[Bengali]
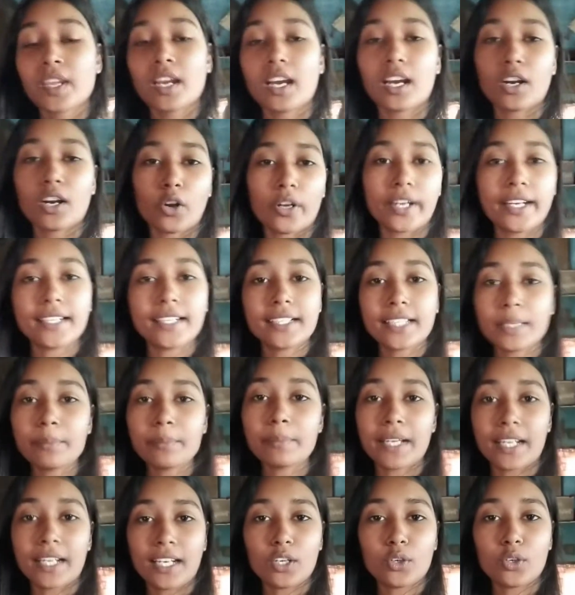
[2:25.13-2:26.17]
আর অনেকটাই
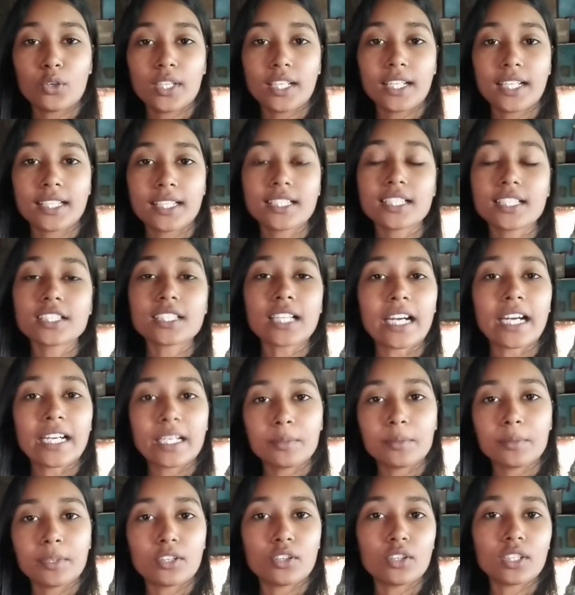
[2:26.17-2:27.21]
বেলা হয়ে গেছে সাড়ে
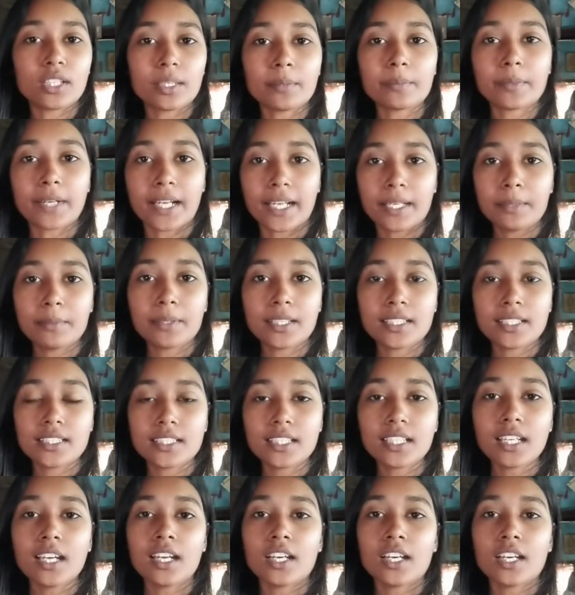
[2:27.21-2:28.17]
বারোটা প্রায় বাজছে